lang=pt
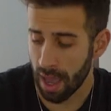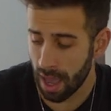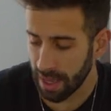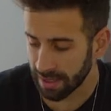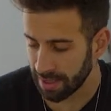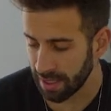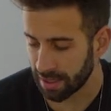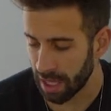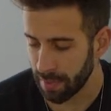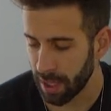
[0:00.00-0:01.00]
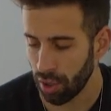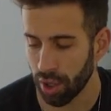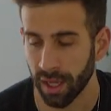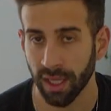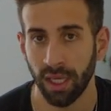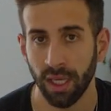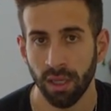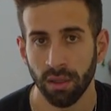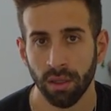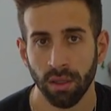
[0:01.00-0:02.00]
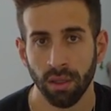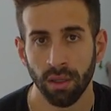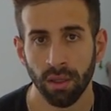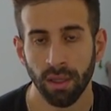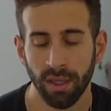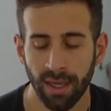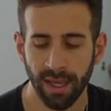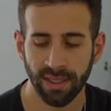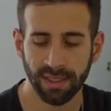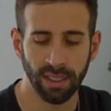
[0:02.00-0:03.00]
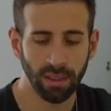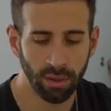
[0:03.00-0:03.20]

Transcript: acertar melhor a guia e aí sim,